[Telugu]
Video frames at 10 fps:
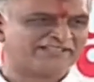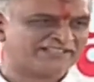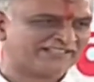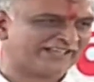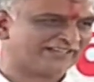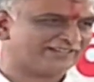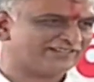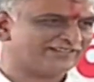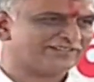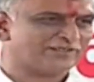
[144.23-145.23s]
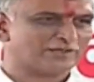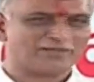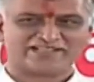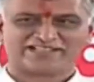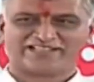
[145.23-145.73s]
ఏమిచ్చింది ఒక
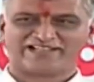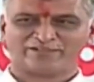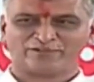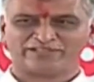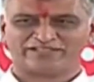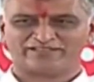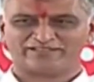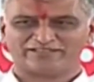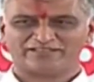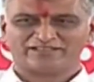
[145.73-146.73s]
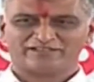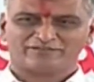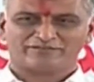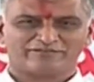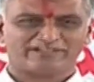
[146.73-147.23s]
మా చెల్లి అంటుంది
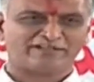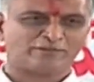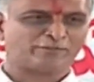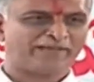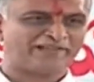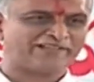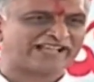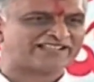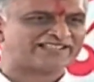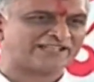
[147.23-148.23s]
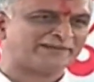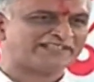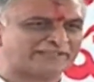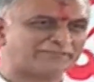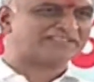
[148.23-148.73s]
వెయ్యి రూపాయలు గ్యాస్ ధర
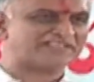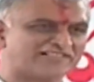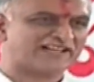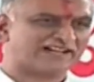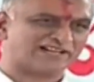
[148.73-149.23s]
మాత్రం పెంచింది